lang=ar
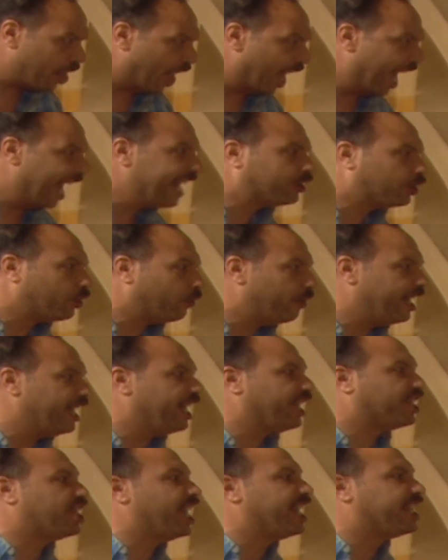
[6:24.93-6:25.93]
انتوا
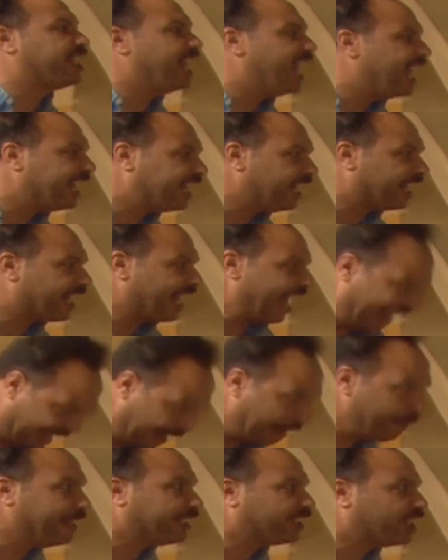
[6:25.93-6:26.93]
اللي اتشدد لك
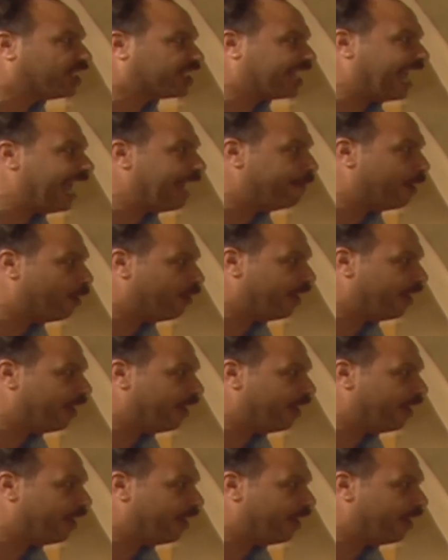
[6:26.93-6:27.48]
انا بيتي سايب يا